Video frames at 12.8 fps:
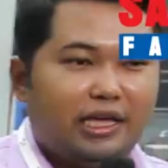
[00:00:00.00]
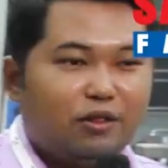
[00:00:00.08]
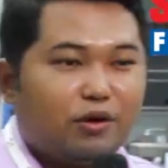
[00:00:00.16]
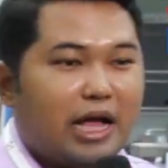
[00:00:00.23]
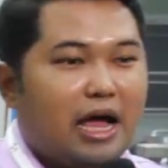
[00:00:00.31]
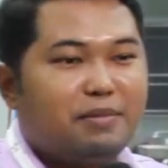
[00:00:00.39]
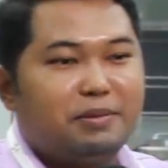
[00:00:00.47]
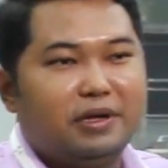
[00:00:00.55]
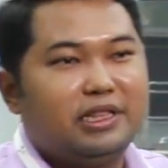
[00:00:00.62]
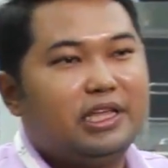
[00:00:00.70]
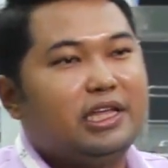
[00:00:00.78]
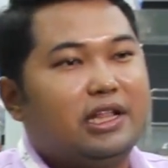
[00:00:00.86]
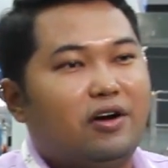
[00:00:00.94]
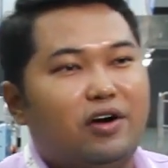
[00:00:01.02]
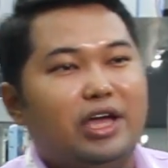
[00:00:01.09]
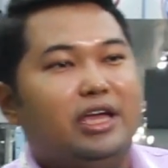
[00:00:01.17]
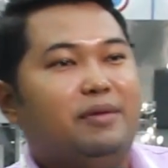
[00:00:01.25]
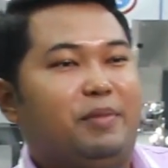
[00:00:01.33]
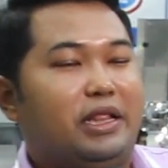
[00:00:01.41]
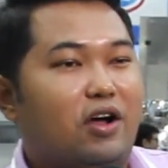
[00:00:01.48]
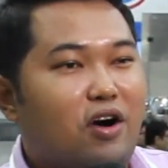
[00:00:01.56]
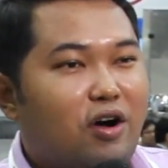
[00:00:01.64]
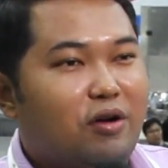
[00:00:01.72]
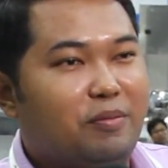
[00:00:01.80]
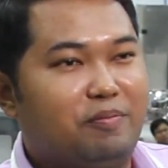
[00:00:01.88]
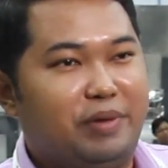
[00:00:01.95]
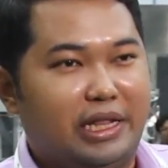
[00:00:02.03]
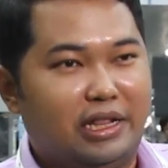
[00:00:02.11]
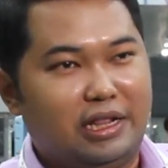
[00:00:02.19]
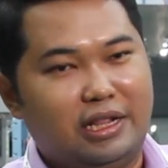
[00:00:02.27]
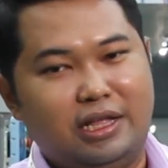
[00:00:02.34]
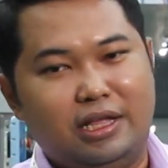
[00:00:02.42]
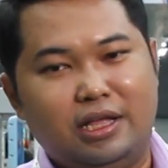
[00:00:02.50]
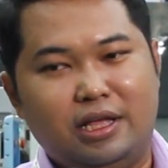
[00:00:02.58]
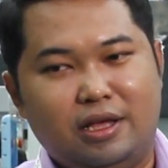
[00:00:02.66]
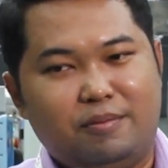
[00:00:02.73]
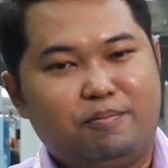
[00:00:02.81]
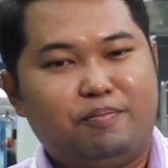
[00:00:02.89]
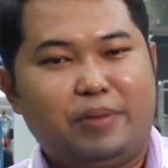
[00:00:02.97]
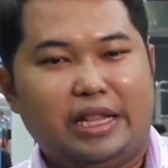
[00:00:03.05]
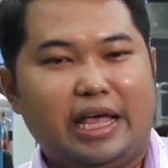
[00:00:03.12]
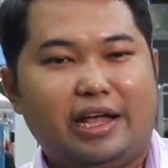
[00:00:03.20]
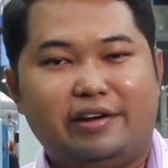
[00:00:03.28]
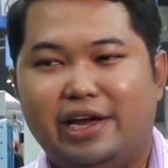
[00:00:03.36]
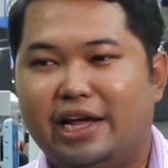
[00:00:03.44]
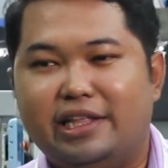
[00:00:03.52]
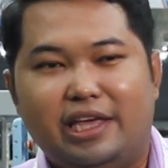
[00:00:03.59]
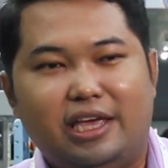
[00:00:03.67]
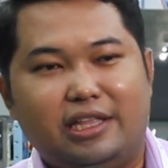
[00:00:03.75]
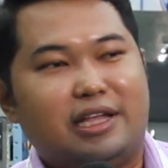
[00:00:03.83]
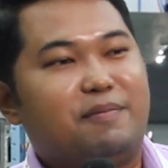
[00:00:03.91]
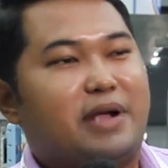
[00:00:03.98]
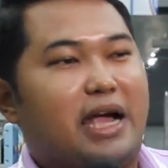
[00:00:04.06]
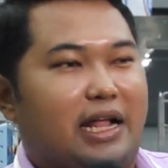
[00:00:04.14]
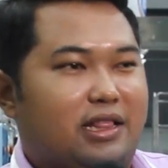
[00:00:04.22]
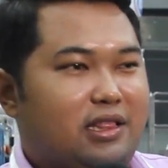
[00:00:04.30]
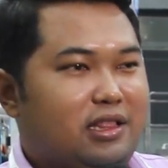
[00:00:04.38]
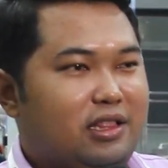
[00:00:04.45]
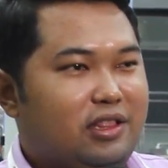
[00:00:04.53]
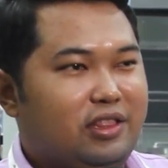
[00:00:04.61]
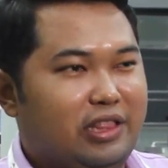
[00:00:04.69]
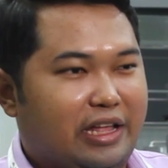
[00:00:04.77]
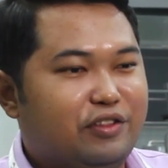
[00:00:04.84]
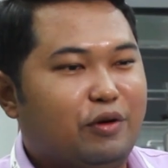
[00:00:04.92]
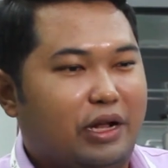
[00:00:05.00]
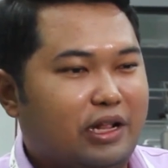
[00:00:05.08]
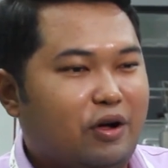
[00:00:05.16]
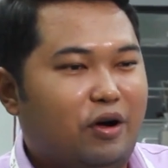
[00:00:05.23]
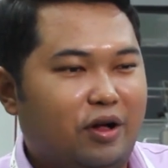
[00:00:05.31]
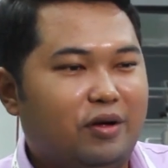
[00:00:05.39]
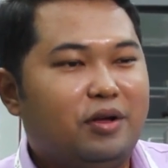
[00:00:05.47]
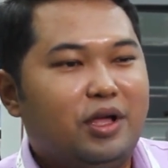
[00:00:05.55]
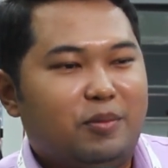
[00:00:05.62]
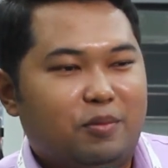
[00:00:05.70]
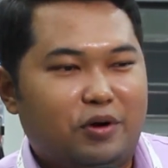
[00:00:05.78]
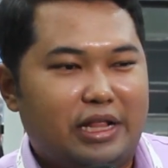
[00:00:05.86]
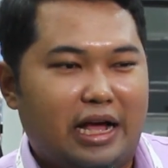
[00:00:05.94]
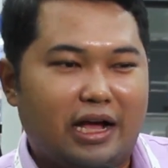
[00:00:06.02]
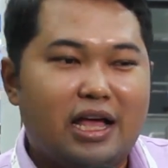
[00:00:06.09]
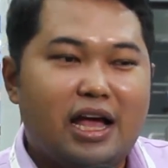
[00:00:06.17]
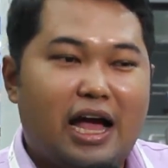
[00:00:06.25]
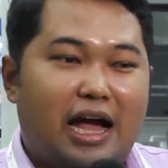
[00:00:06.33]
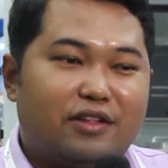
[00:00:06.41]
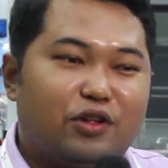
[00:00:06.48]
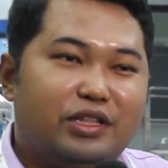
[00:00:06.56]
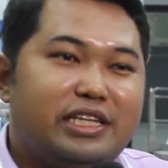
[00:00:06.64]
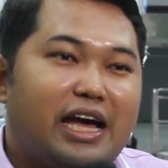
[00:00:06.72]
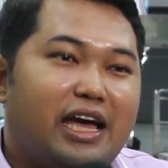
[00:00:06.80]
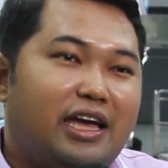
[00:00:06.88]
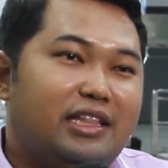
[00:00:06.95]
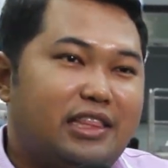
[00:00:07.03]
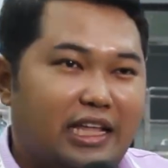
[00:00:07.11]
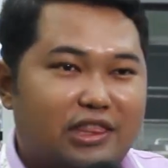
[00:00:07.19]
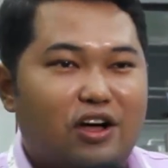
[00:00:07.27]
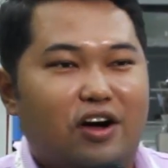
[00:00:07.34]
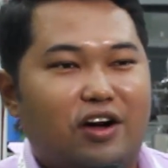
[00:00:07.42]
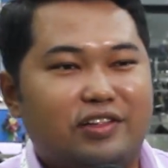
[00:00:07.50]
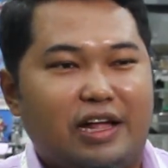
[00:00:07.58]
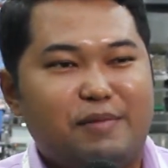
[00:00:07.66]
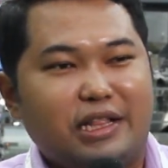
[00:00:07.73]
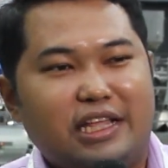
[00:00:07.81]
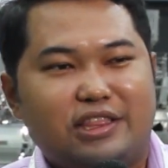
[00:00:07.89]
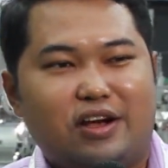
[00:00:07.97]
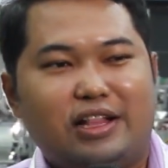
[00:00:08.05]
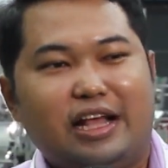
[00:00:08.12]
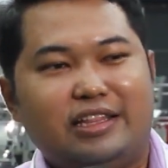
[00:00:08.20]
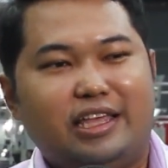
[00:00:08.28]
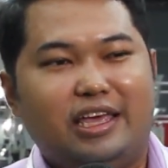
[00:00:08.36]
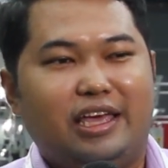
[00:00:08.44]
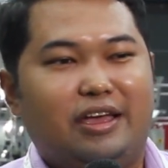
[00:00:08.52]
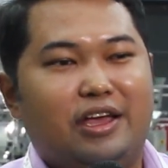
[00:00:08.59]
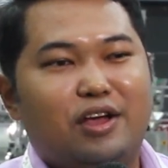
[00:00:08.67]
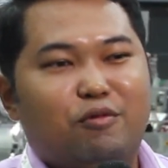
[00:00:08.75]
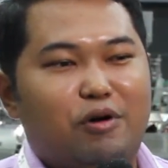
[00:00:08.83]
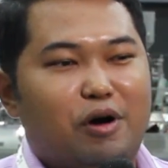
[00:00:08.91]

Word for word: ที่ลูกค้ามีพื้นที่น้อยเป็นห้องเป็นแอเรียที่จำกัดในส่วนของโปรดักหากสนใจติดต่อสามารถติดต่อได้ที่